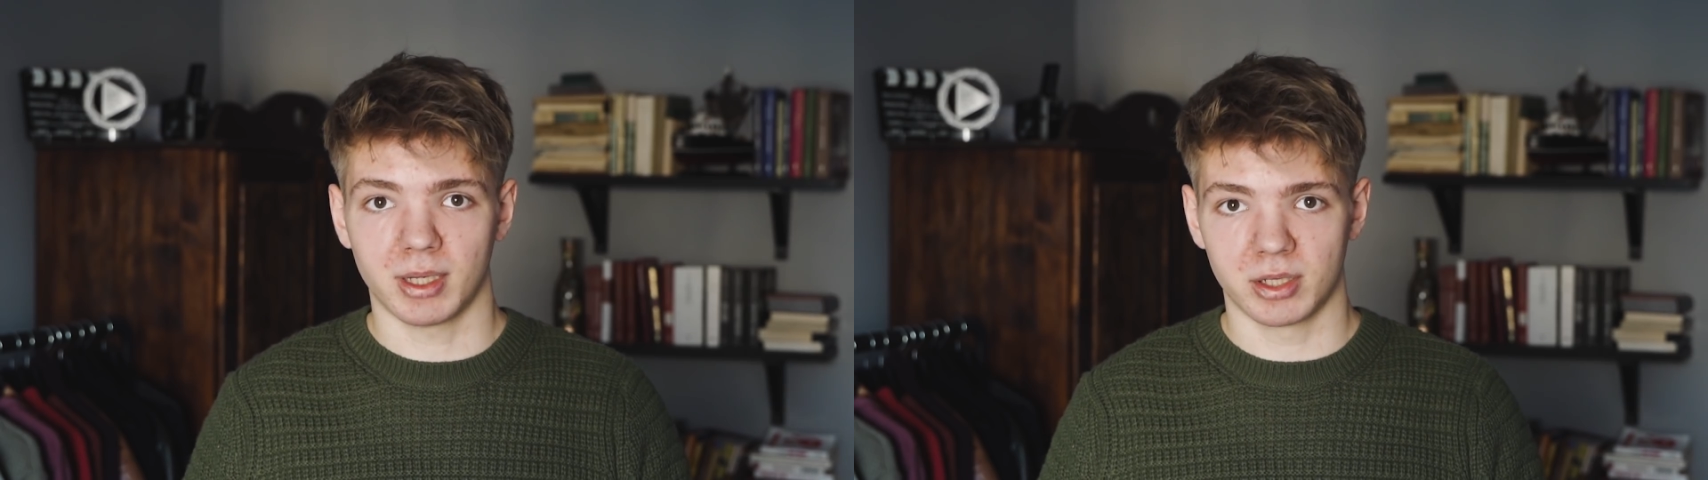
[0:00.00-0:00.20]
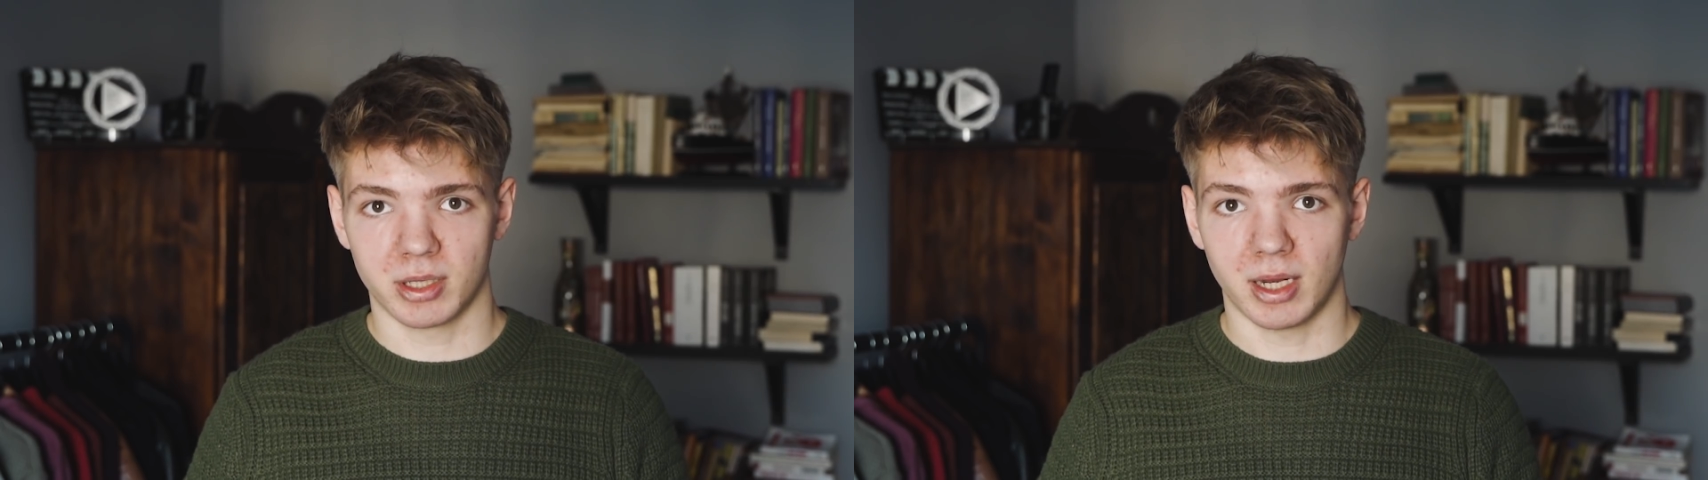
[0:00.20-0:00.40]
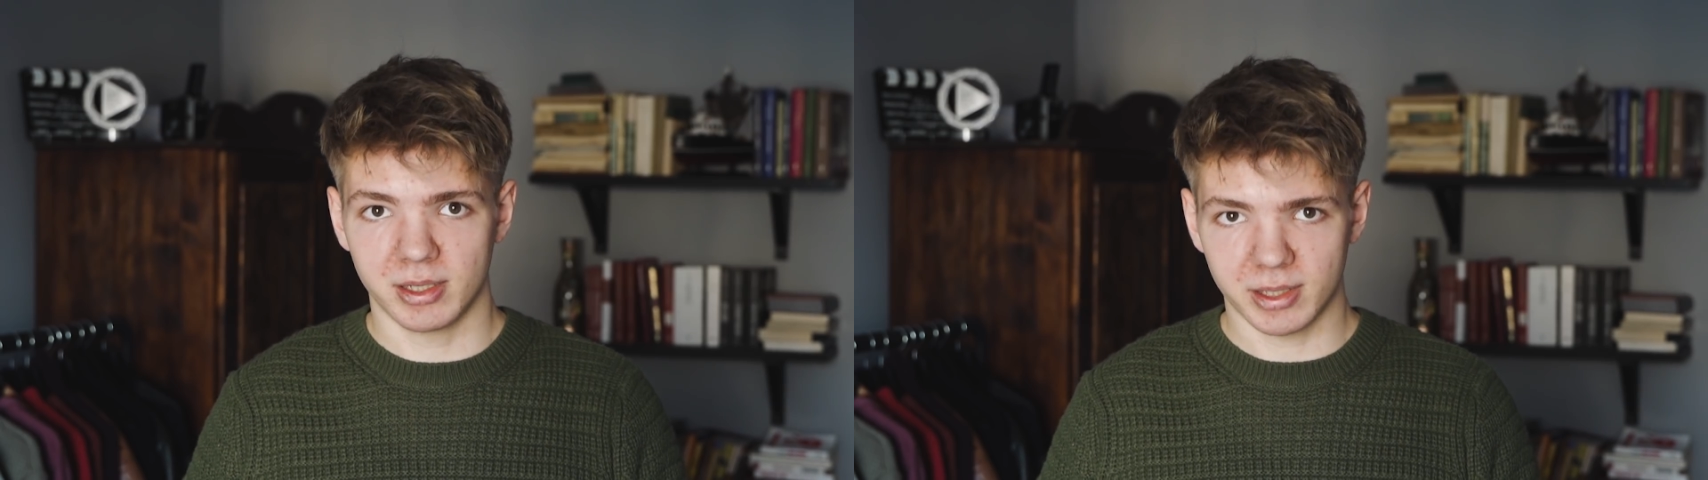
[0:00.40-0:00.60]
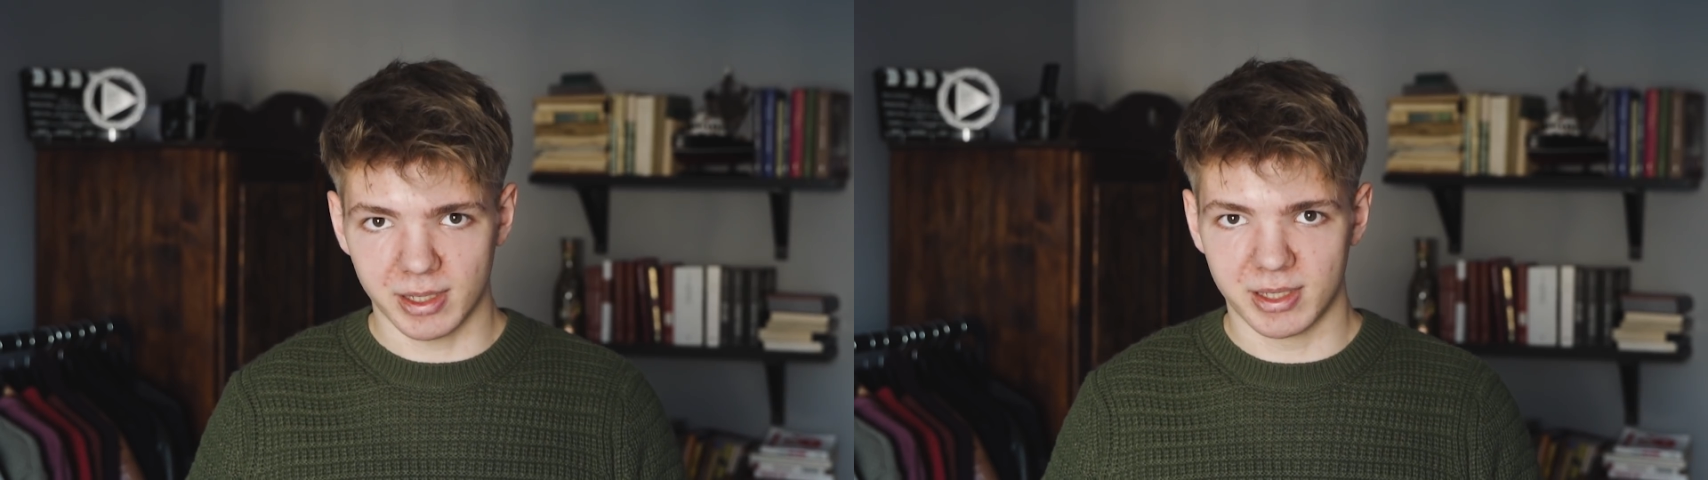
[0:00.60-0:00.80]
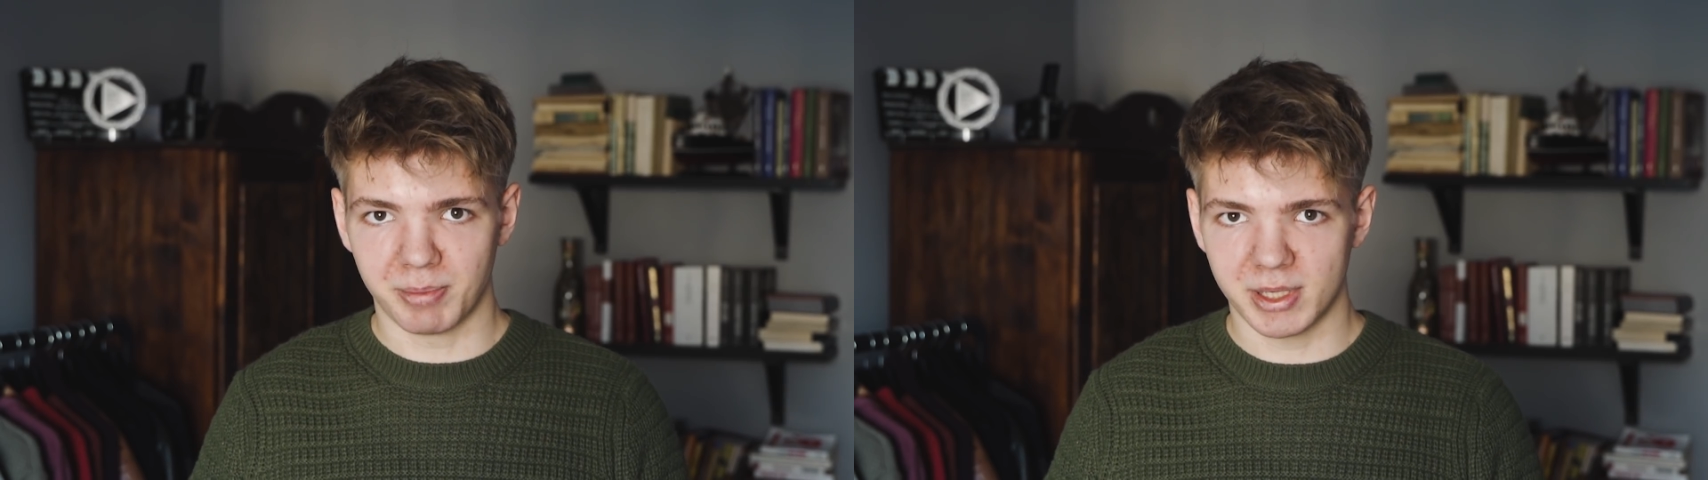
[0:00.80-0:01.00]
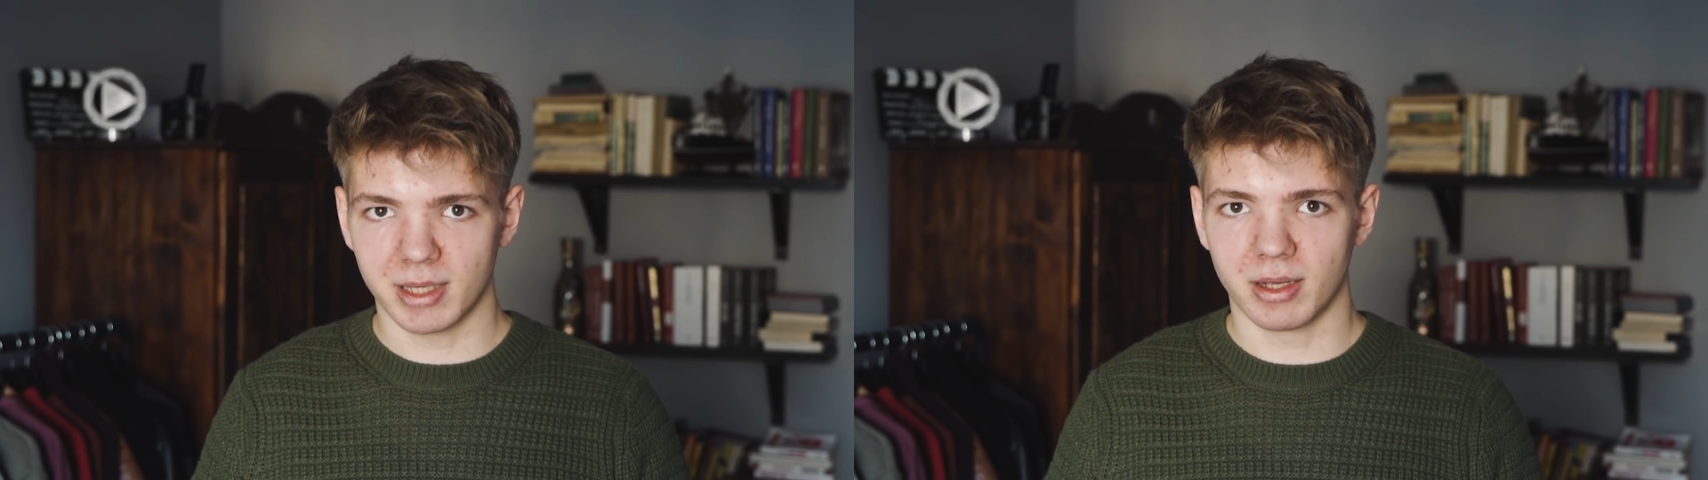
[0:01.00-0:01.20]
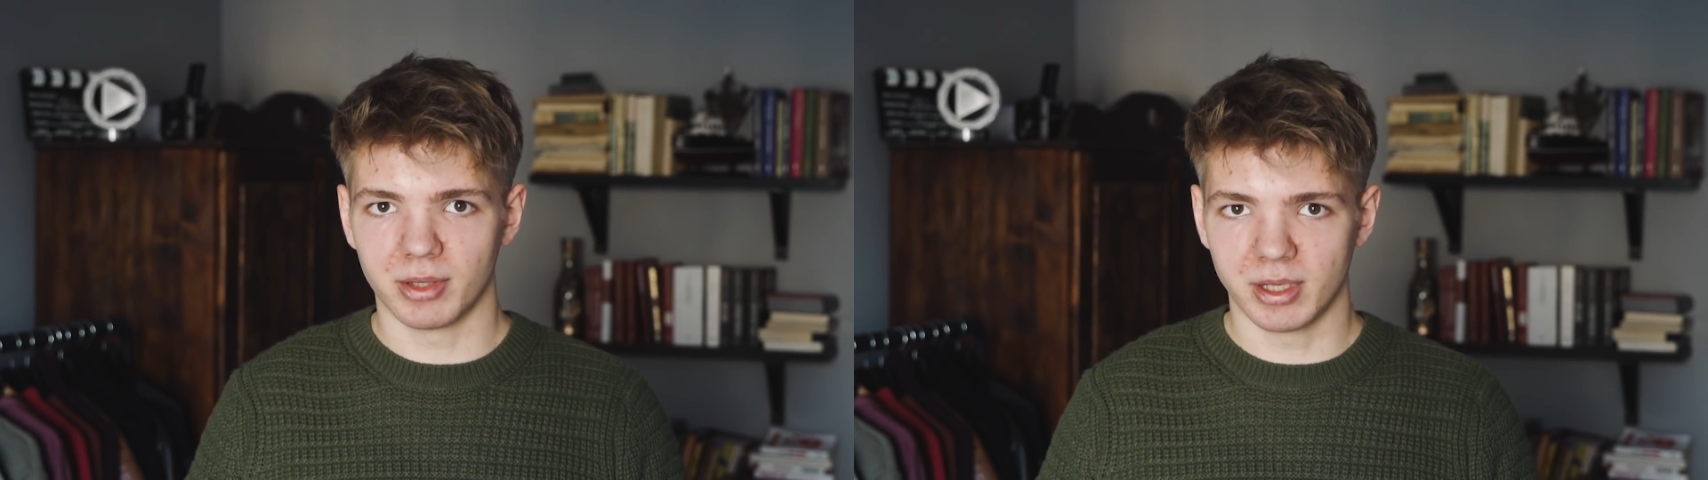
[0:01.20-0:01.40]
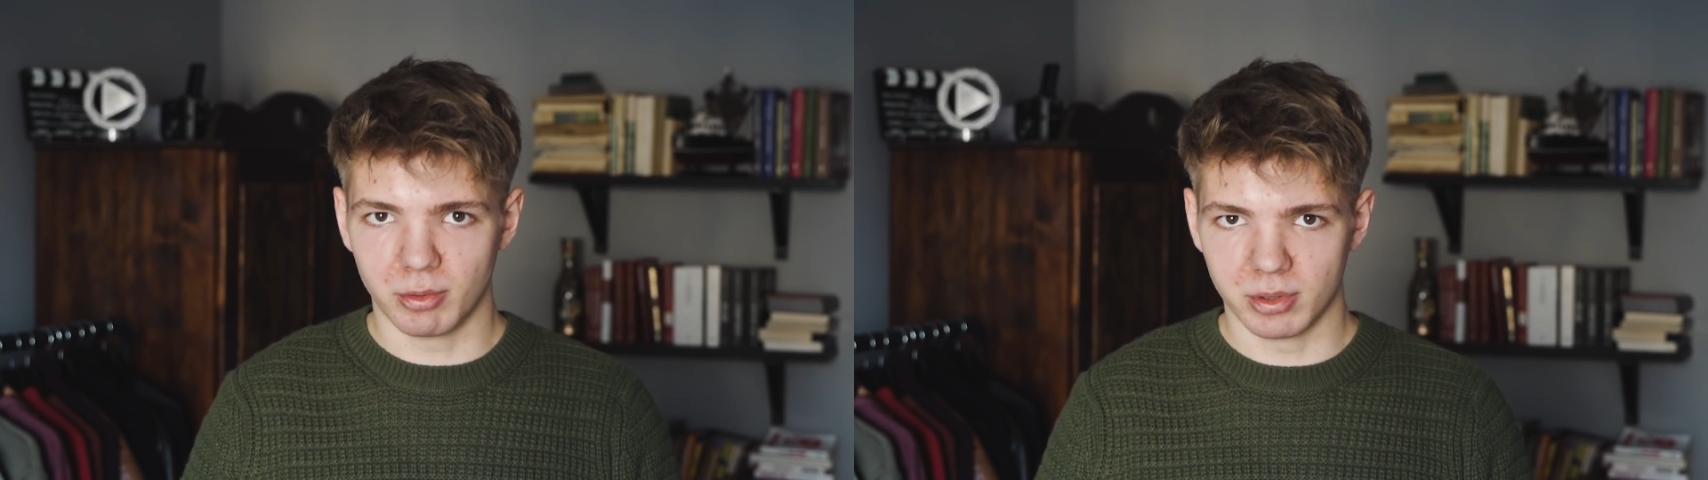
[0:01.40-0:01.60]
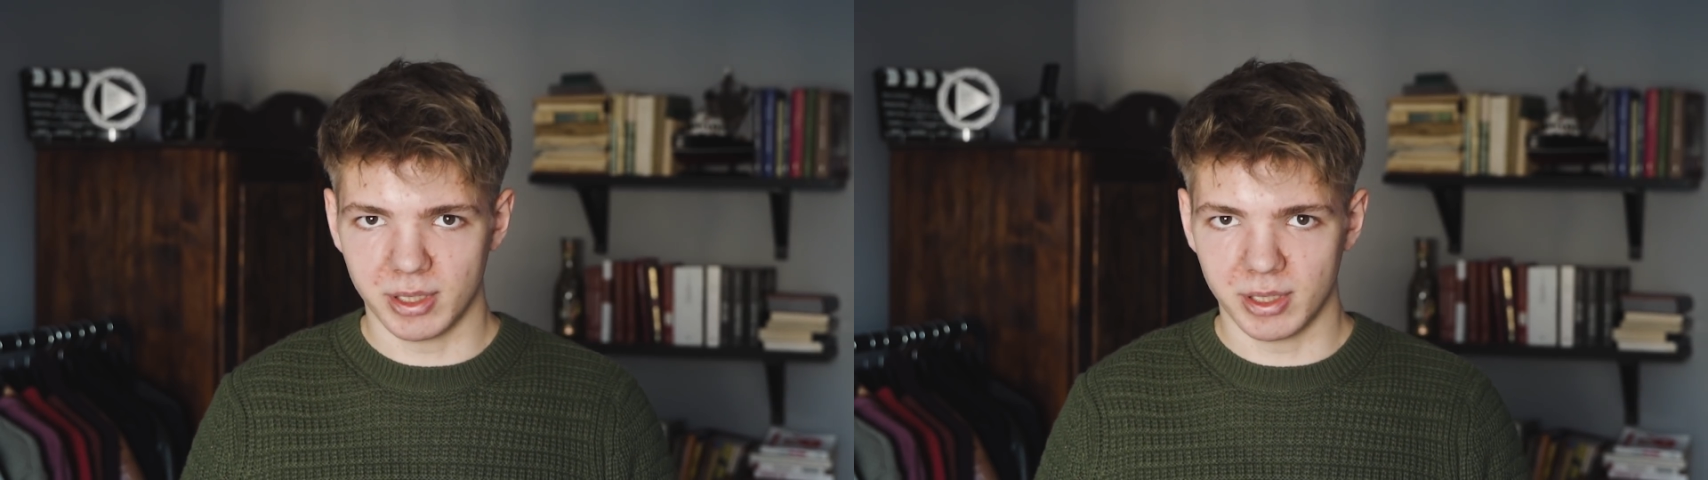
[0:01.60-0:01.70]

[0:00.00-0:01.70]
Także ta lista jest zapisana, ona nie,